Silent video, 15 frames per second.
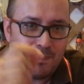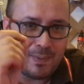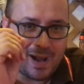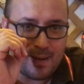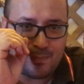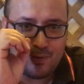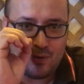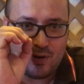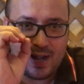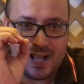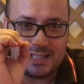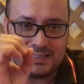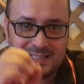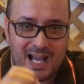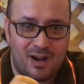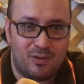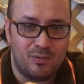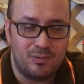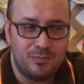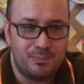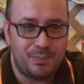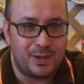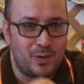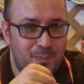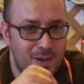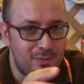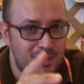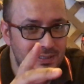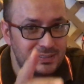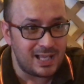Pavo asado, pero
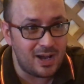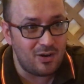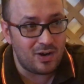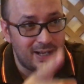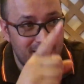pavo asado